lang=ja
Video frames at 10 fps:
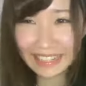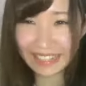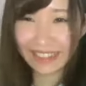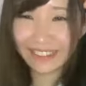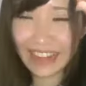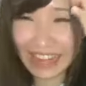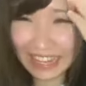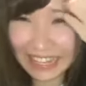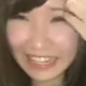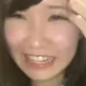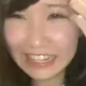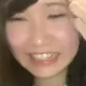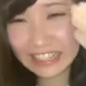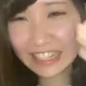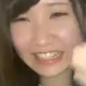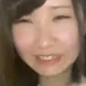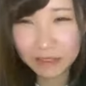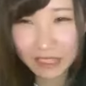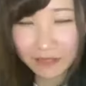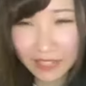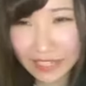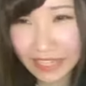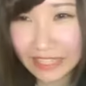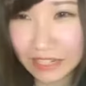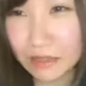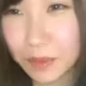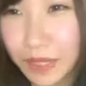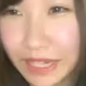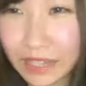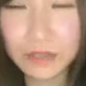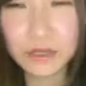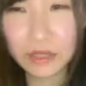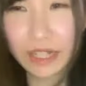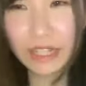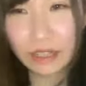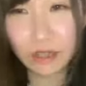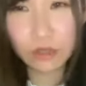えー、やばい私ねでも喋り出したら止まんないからちょっとええやって